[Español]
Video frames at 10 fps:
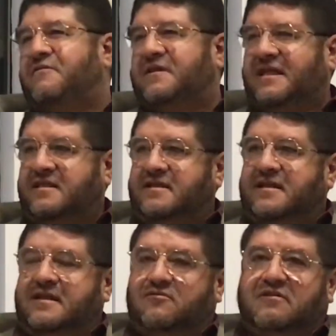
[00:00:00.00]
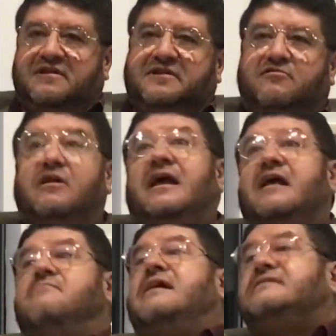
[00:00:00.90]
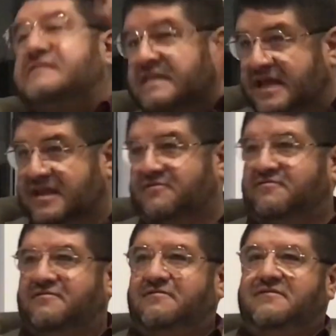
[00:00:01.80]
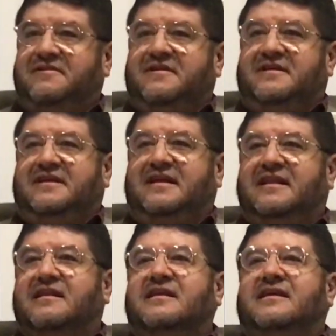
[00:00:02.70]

¿verdad? No les dijo el brasileño, ¿no? El